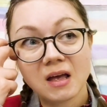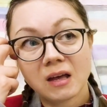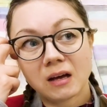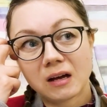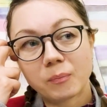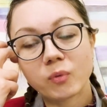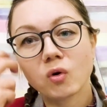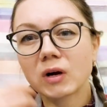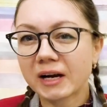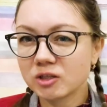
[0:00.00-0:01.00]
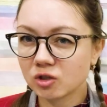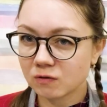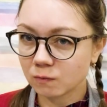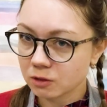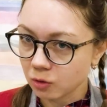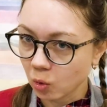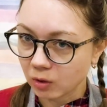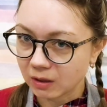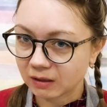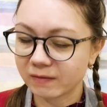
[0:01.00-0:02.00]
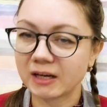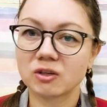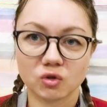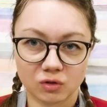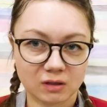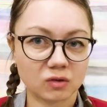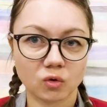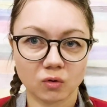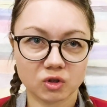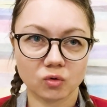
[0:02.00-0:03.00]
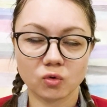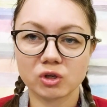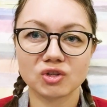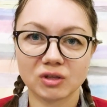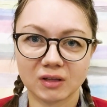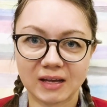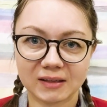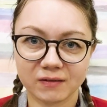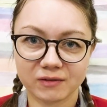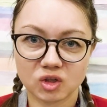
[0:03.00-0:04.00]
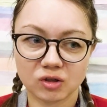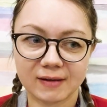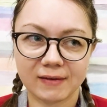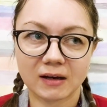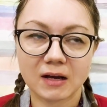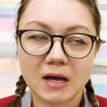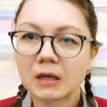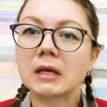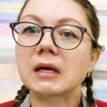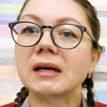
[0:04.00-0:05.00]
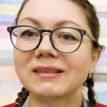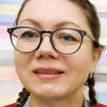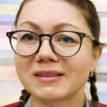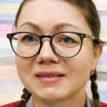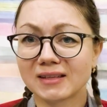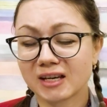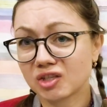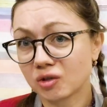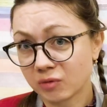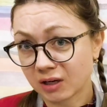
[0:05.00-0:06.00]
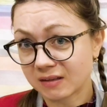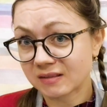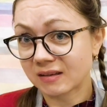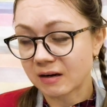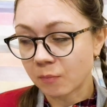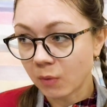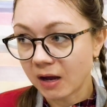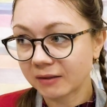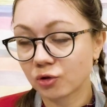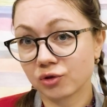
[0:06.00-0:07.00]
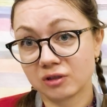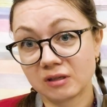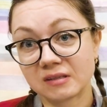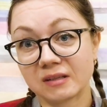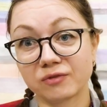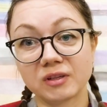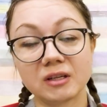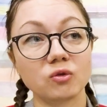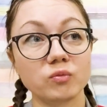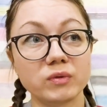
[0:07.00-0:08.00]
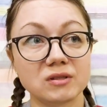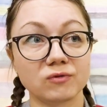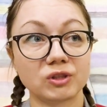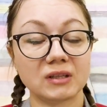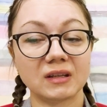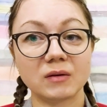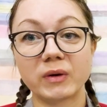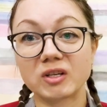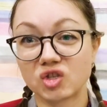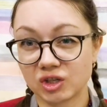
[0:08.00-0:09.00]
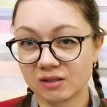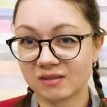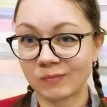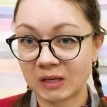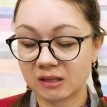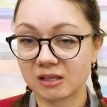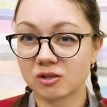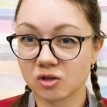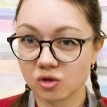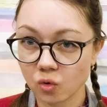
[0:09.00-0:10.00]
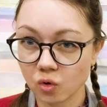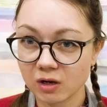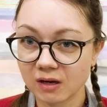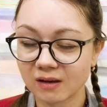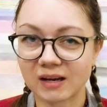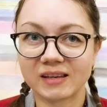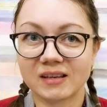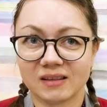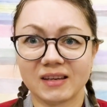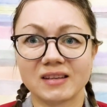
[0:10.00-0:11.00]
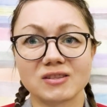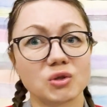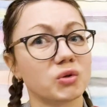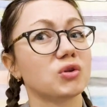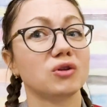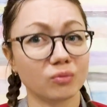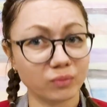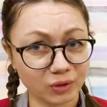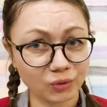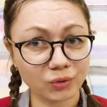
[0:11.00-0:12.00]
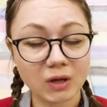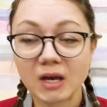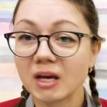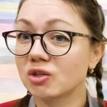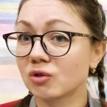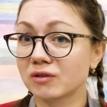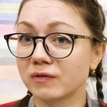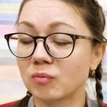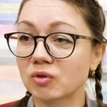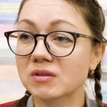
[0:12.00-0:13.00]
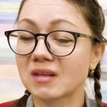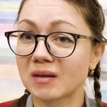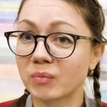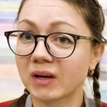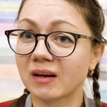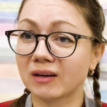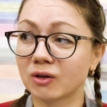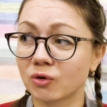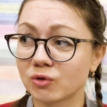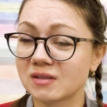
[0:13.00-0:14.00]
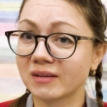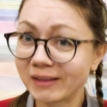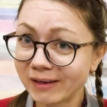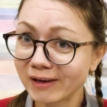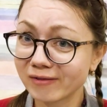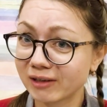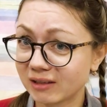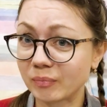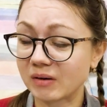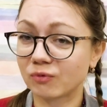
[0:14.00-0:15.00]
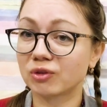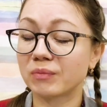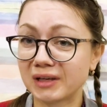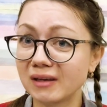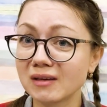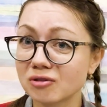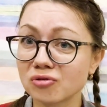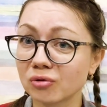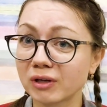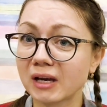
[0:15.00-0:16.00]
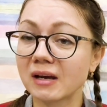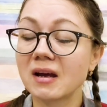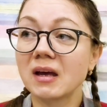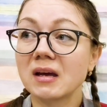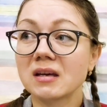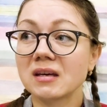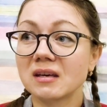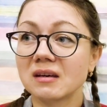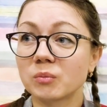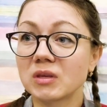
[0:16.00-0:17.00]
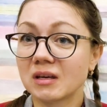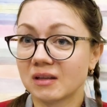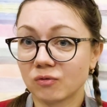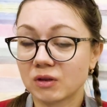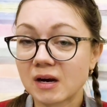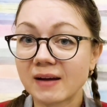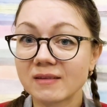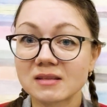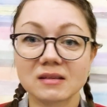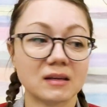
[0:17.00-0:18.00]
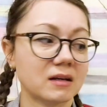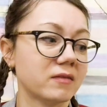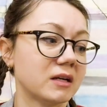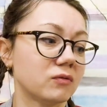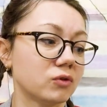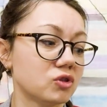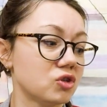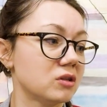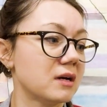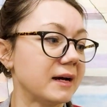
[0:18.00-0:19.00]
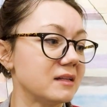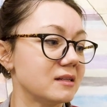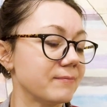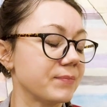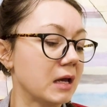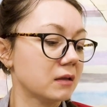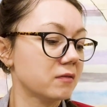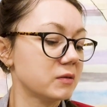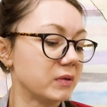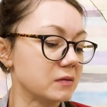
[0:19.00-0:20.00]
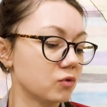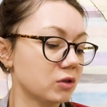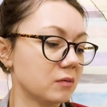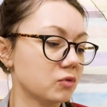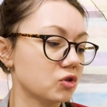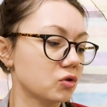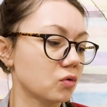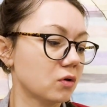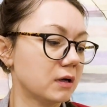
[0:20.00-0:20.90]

А, по качеству слога говорят, что это тоже очень талантливый человек. Это настоящий американский роман, то есть если вы любите вот такие большие семейные истории, а я такие истории люблю, еще со времен Стейнбека «Гроздья гнева», это прям вот мои истории, и мне это нравится, и говорят, вот читайте. Давайте посмотрим, что